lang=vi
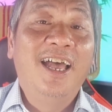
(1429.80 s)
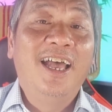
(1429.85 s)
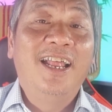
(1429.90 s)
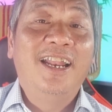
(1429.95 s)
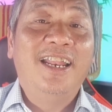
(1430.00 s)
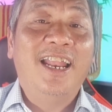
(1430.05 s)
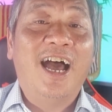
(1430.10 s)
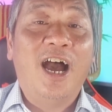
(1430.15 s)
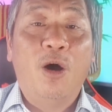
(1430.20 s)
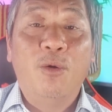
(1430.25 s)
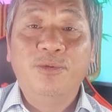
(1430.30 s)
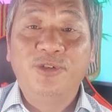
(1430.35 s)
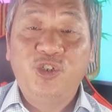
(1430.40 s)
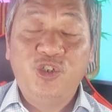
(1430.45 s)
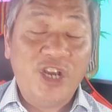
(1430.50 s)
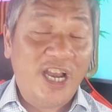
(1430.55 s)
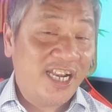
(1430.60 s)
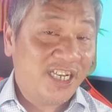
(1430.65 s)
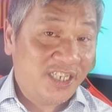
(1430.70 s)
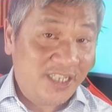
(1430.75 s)
là ông
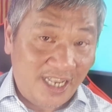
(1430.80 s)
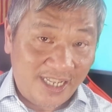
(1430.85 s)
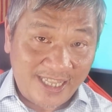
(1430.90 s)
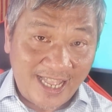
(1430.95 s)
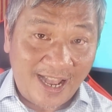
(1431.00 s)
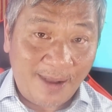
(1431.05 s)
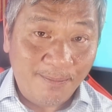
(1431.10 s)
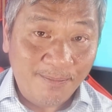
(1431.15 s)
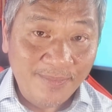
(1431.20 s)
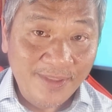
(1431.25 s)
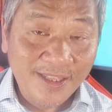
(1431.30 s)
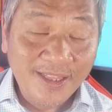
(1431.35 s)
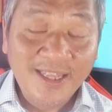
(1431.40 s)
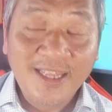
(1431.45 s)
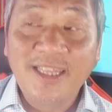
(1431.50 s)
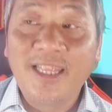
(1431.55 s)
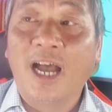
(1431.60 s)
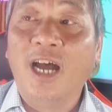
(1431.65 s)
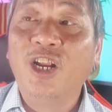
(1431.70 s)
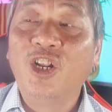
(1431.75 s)
Charles đệ tam,
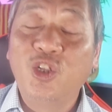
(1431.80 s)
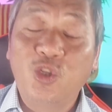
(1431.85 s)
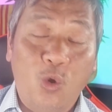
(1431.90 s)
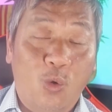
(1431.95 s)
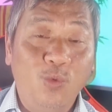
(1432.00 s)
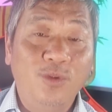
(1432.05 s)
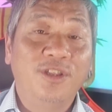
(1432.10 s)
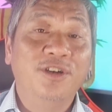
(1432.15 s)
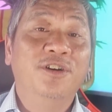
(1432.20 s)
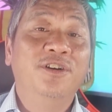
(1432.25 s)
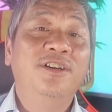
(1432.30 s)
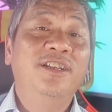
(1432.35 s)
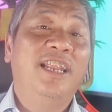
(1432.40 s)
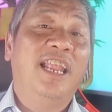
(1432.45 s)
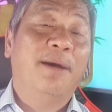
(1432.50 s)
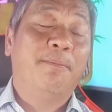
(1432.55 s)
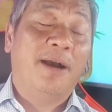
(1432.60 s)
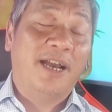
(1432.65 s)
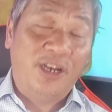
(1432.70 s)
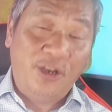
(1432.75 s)
tân thủ tướng
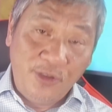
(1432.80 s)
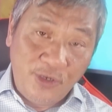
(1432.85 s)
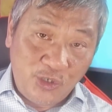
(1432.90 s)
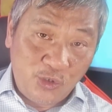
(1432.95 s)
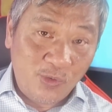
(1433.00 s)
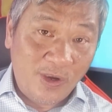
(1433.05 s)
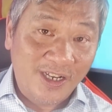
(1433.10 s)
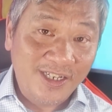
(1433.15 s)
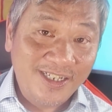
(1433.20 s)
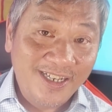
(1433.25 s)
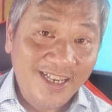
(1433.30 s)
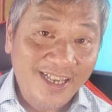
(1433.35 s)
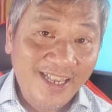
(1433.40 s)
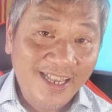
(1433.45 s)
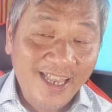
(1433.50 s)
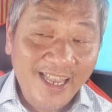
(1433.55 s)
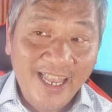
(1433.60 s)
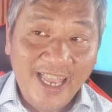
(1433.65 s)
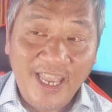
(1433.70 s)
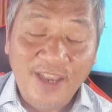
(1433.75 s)
là bà Liz Truss.
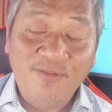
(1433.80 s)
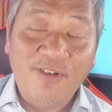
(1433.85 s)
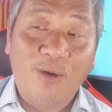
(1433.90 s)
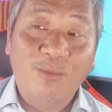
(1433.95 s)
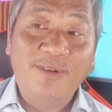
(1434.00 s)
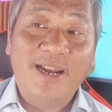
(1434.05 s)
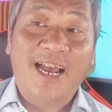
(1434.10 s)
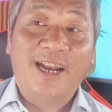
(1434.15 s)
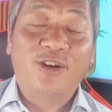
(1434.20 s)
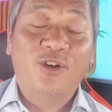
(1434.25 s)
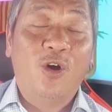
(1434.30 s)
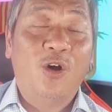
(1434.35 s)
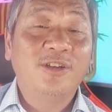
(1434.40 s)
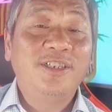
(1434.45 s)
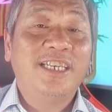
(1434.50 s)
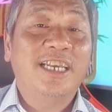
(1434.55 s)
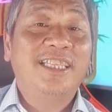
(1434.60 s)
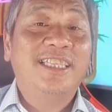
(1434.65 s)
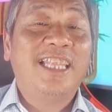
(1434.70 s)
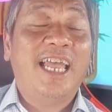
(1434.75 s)
Hy vọng rằng nó
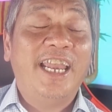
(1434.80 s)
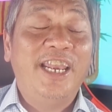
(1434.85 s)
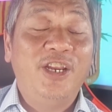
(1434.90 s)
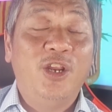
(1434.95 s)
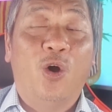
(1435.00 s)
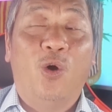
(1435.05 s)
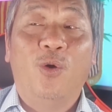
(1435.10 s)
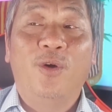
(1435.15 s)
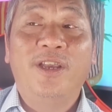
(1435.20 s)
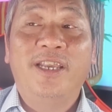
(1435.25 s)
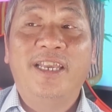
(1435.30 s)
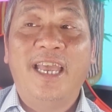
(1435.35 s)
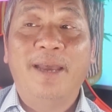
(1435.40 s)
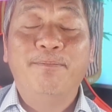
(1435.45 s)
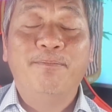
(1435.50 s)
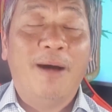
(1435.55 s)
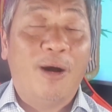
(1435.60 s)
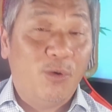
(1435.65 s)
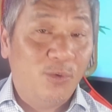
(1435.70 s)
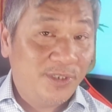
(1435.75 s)
sẽ thay đổi cái
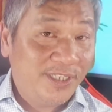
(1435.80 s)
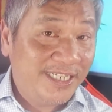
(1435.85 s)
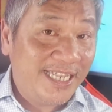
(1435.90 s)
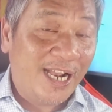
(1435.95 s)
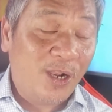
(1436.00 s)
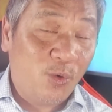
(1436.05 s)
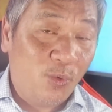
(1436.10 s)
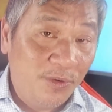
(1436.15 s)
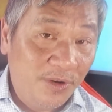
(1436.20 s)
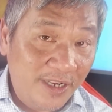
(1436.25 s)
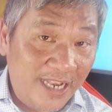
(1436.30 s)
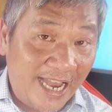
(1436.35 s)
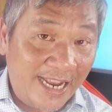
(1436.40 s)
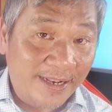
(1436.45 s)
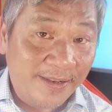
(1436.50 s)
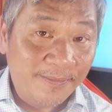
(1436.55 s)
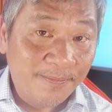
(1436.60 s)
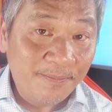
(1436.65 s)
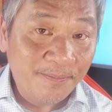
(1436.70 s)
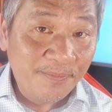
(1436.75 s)
màu sắc của nước Anh
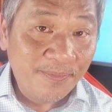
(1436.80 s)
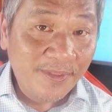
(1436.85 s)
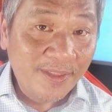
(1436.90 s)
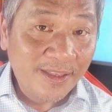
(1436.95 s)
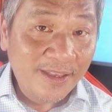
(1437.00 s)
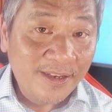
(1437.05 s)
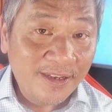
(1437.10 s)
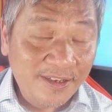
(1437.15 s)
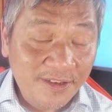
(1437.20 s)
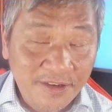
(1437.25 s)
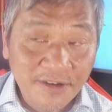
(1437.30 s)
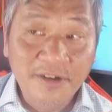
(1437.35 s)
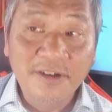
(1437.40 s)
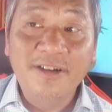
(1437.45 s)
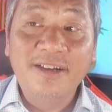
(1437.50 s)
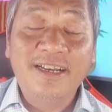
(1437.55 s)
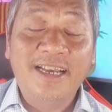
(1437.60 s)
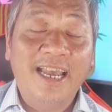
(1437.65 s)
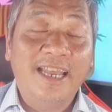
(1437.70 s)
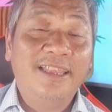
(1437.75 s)

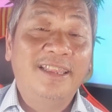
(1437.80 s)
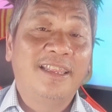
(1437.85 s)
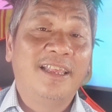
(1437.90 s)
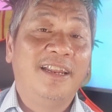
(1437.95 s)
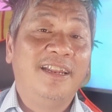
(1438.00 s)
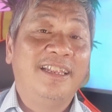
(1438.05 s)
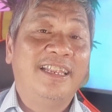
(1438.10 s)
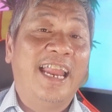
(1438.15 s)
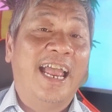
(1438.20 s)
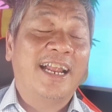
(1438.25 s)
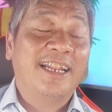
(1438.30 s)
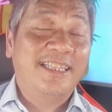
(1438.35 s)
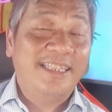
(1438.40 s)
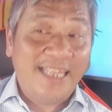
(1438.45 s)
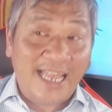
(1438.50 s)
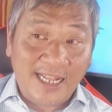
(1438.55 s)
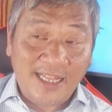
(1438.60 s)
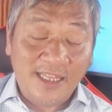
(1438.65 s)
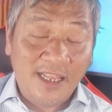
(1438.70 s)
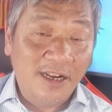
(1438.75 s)
trước cái tình trạng
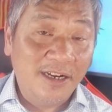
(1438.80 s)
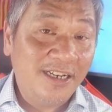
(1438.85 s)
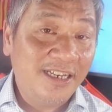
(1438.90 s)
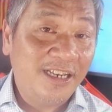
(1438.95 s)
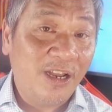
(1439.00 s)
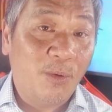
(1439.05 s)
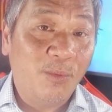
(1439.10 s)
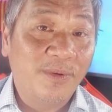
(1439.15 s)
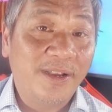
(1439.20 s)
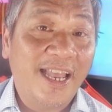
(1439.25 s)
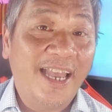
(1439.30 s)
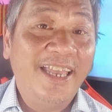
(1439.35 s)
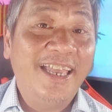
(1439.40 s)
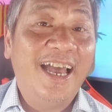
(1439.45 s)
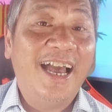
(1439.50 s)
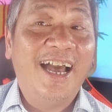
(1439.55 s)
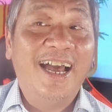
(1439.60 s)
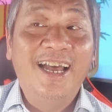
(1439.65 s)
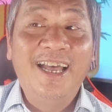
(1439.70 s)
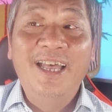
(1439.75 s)
thách thức trong cái
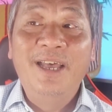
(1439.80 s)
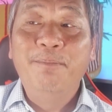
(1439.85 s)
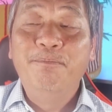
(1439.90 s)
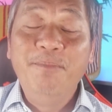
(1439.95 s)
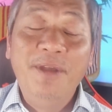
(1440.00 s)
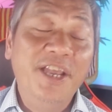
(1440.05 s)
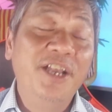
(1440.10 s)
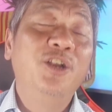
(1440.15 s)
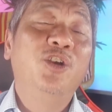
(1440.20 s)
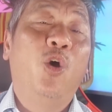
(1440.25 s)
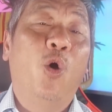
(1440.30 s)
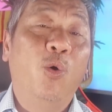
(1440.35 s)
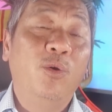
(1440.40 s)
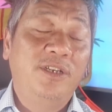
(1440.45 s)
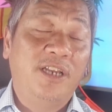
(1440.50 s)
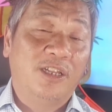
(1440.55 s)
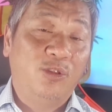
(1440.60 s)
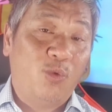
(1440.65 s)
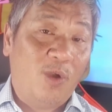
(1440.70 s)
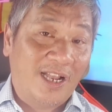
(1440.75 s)
à, biến cố
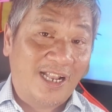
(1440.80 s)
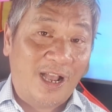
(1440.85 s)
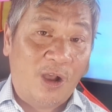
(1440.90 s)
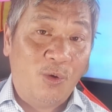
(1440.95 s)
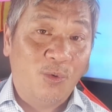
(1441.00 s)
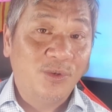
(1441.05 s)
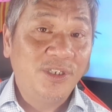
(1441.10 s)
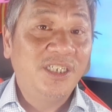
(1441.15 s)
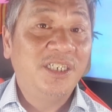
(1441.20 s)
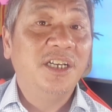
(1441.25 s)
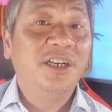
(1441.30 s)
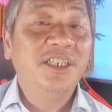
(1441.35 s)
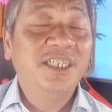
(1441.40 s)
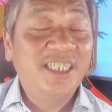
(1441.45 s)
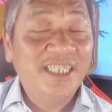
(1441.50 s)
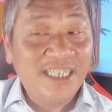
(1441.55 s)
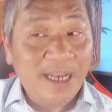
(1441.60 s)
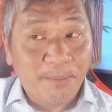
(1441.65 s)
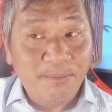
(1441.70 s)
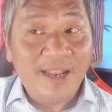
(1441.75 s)
trên toàn cầu, sự
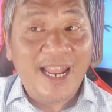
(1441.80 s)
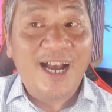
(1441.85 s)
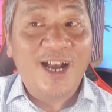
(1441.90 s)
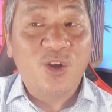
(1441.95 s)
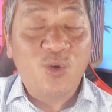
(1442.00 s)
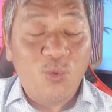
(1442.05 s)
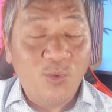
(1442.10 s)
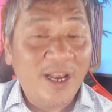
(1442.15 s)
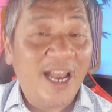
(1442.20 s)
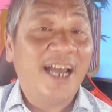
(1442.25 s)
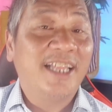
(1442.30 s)
xâm lăng của Nga